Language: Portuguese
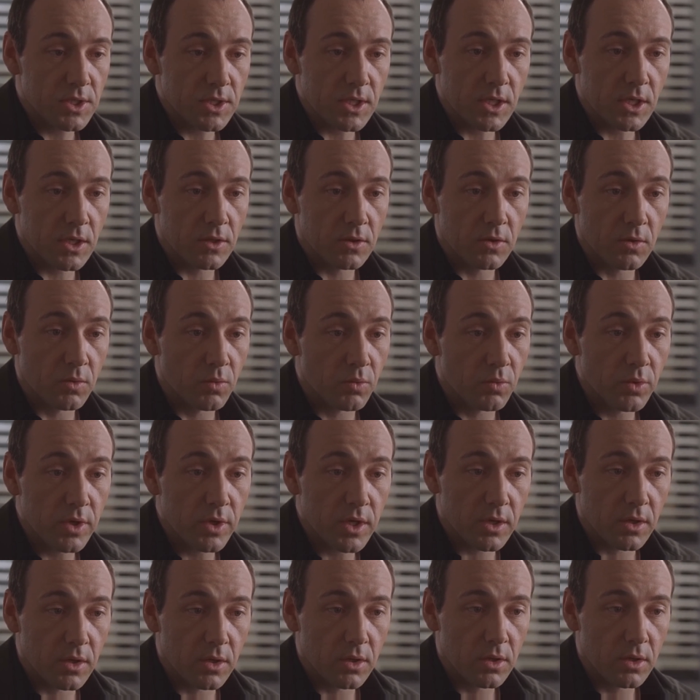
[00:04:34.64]
preciso querer
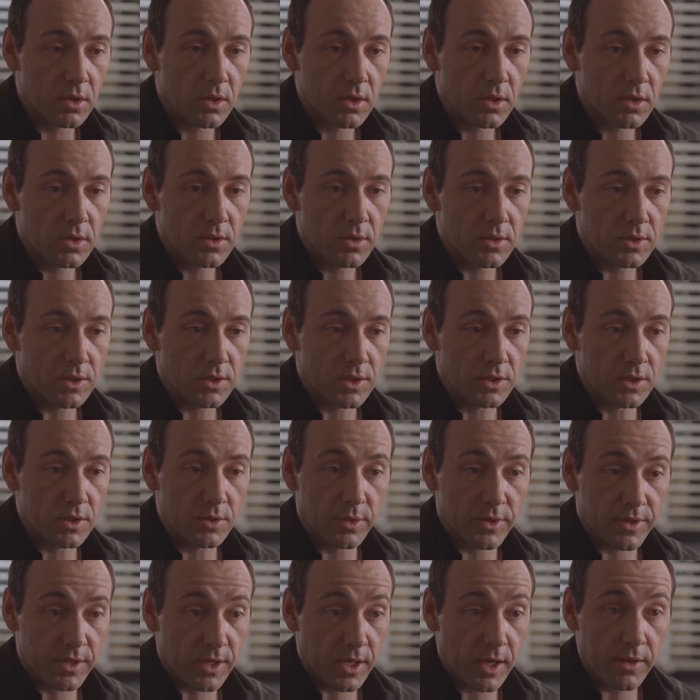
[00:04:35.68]
fazer o
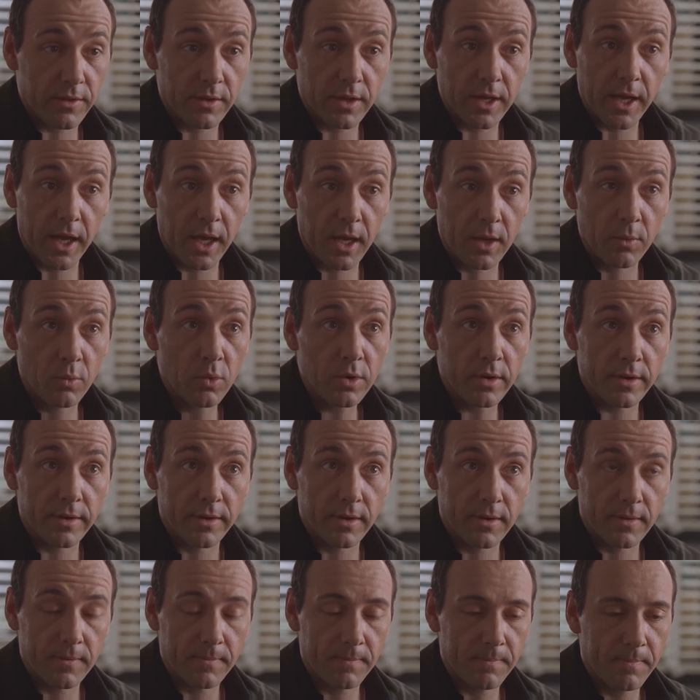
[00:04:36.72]
que o outro não quer
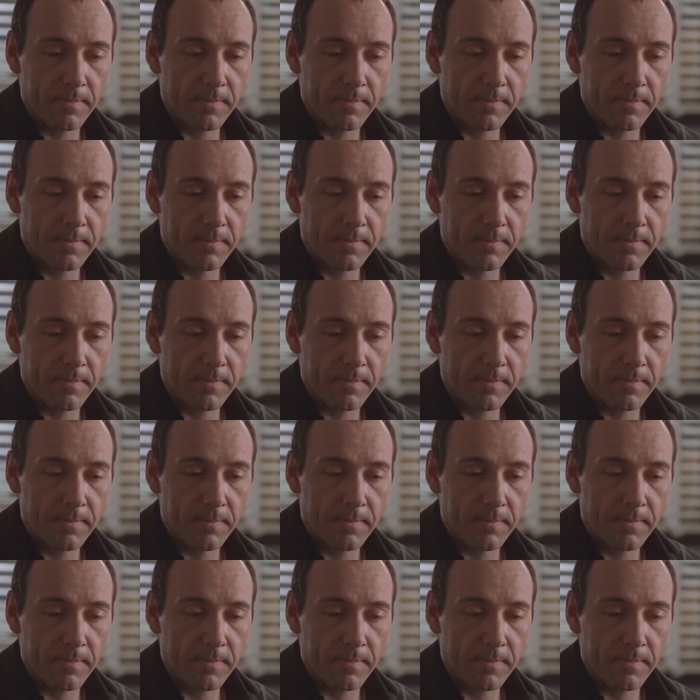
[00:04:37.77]
fazer.